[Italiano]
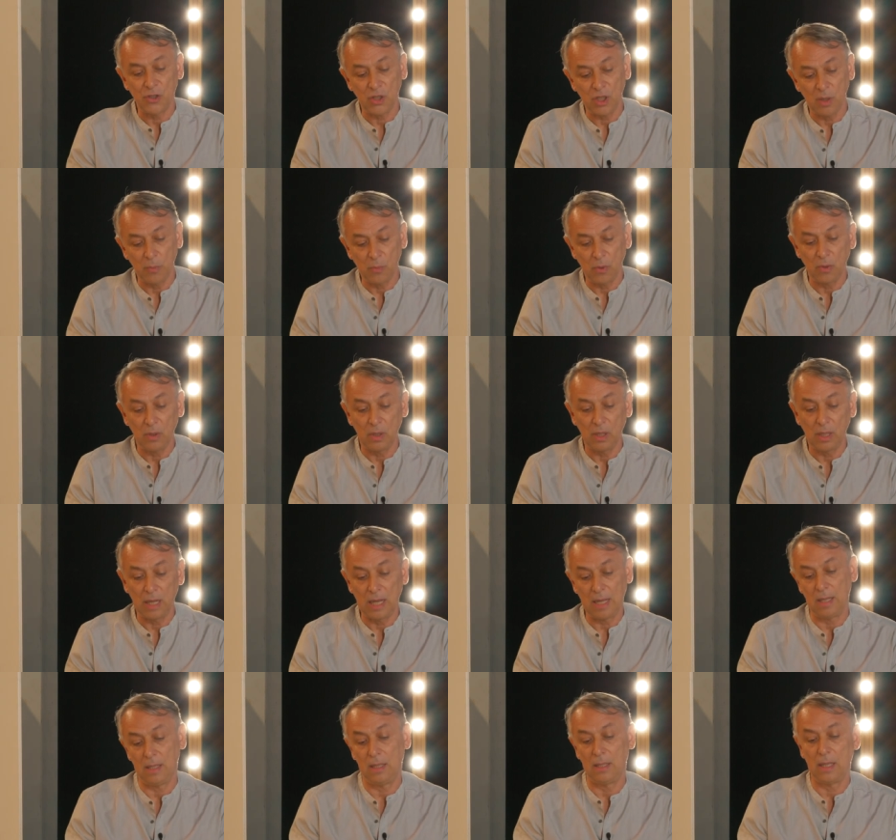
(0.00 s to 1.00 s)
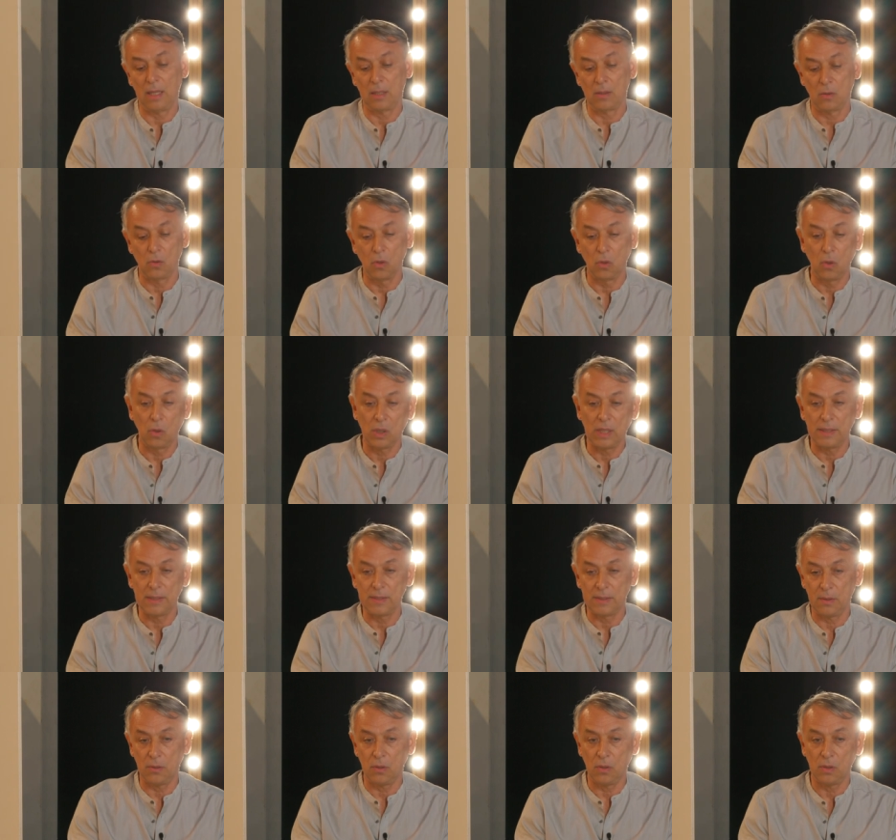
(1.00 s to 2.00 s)
cibo la, la,
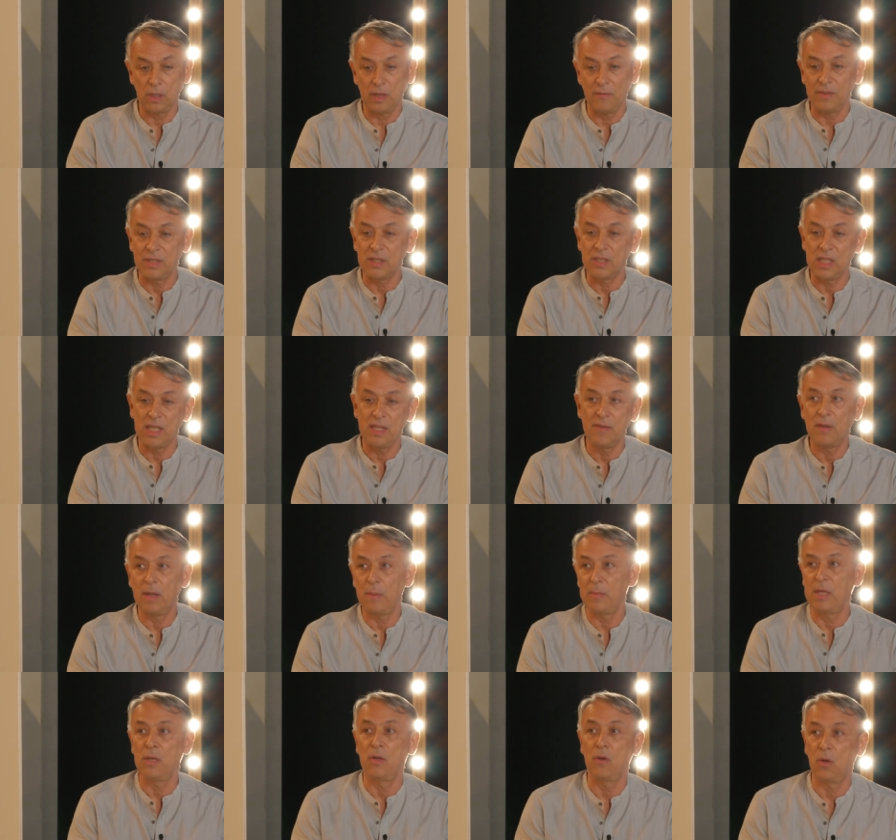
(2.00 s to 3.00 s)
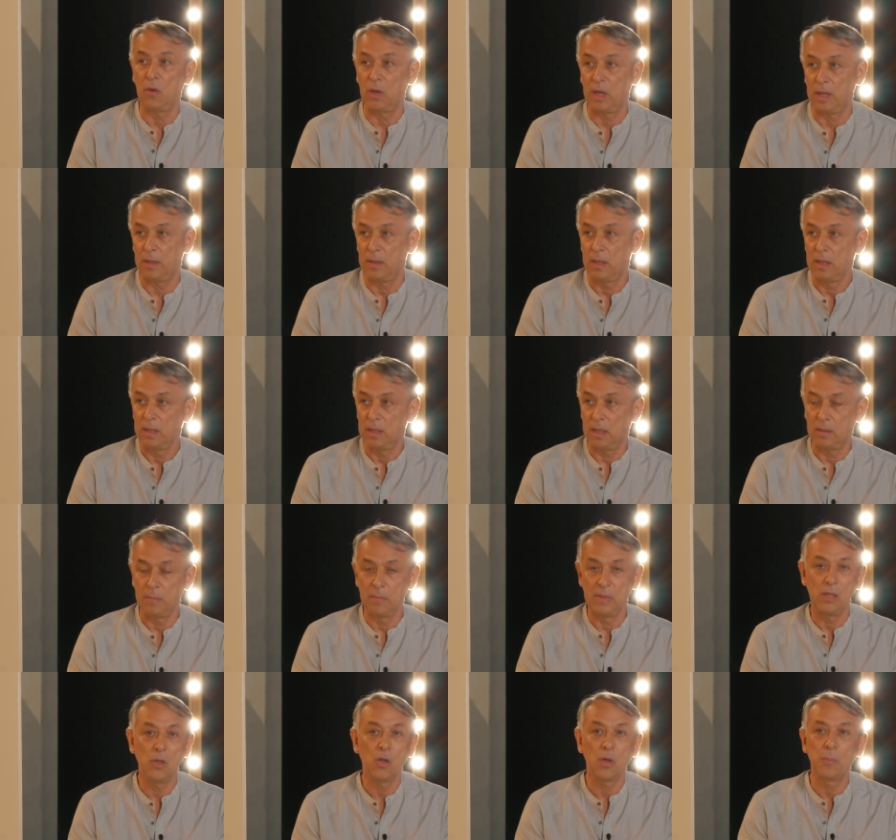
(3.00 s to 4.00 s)
collocazione visiva migliore, la
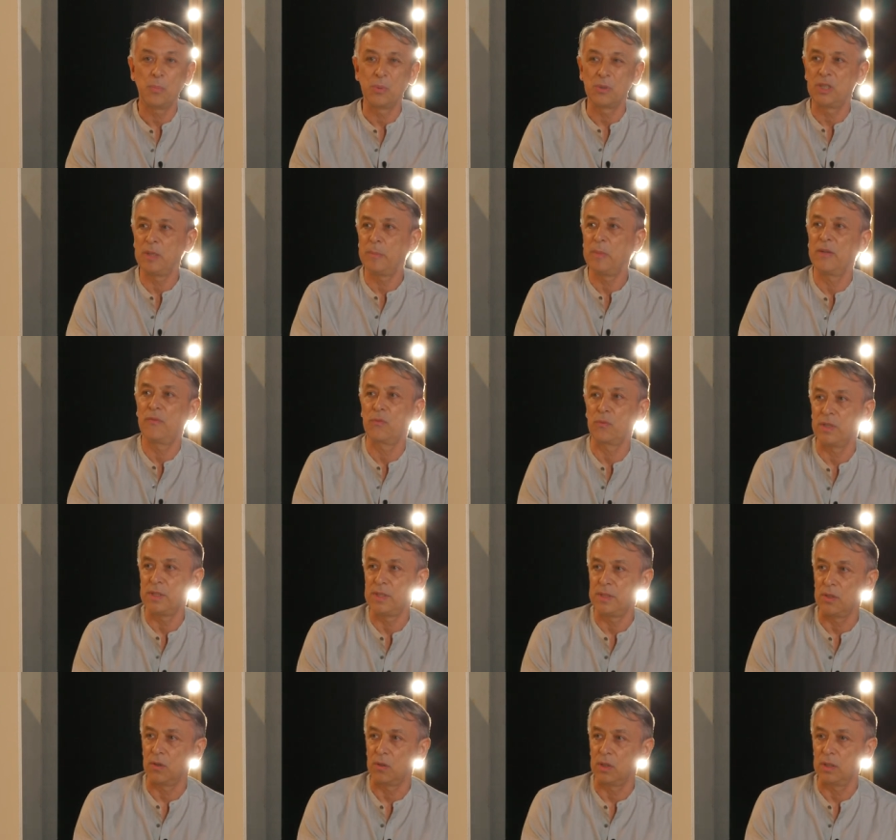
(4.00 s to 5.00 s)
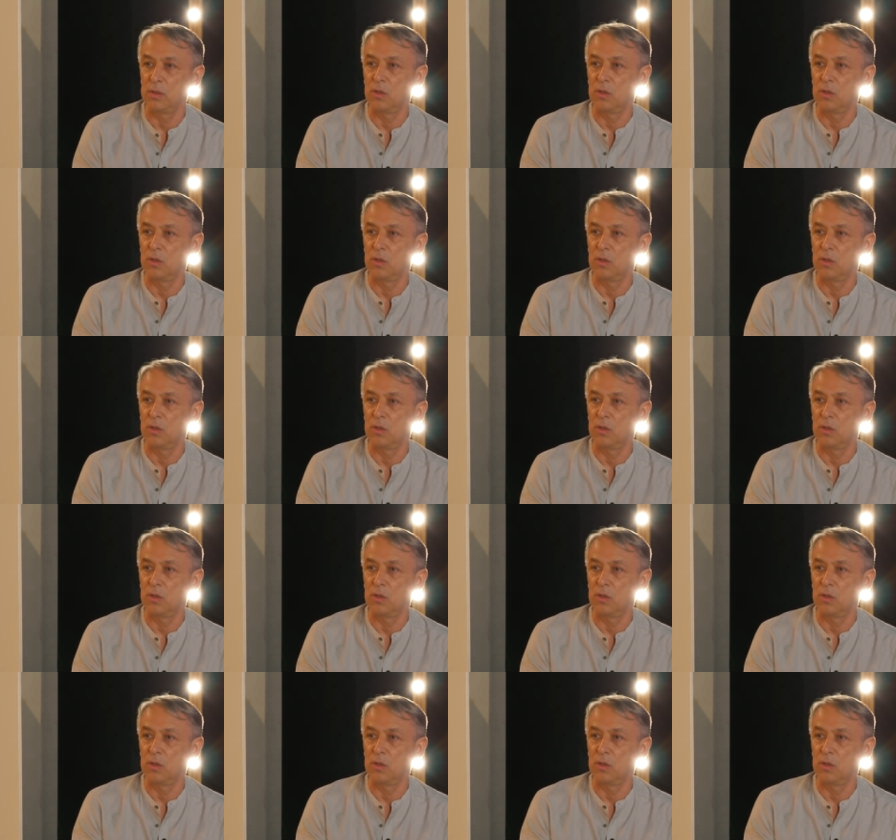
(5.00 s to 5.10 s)
miglior possibile fruizione.